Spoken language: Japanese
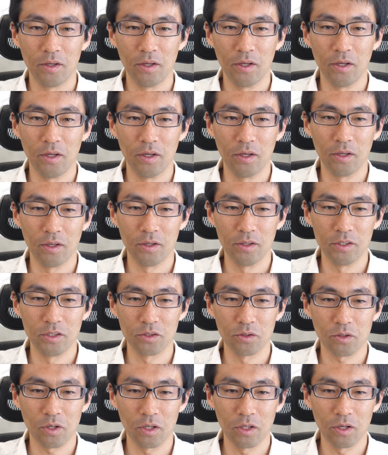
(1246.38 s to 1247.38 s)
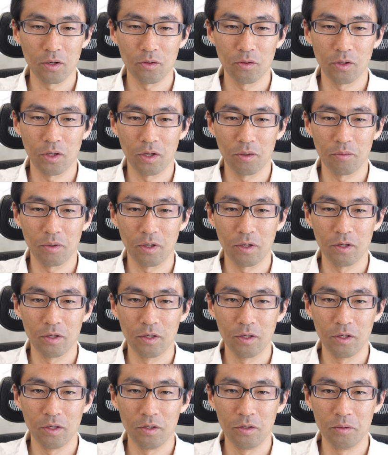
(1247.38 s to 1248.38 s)
えー、一緒かなこの辺は
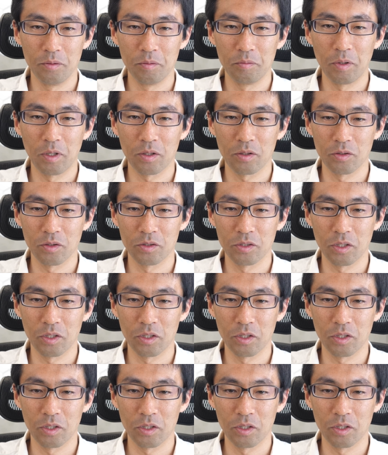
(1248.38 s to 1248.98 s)
ロムバンクの